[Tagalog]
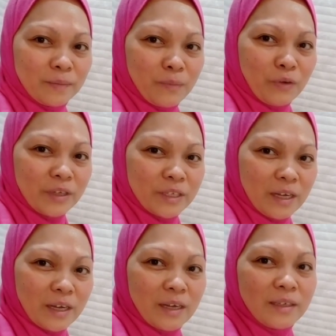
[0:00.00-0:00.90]
mauna
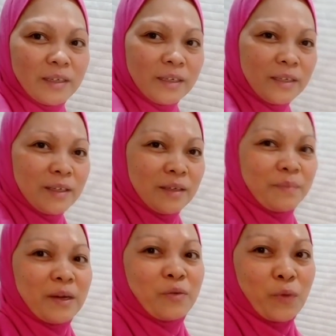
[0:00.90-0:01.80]
siya
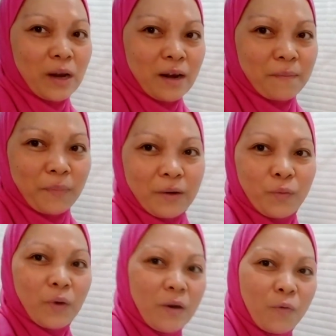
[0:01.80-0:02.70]
manual,
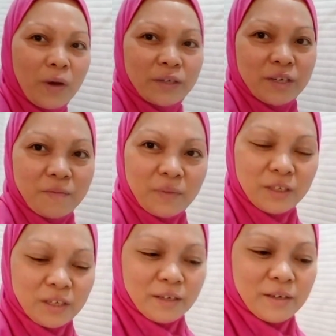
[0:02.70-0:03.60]
manual washing
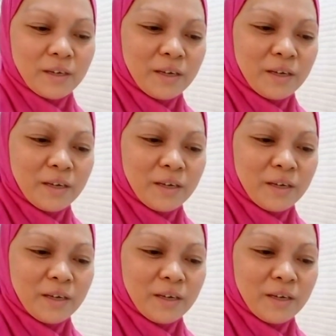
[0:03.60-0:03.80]
machine.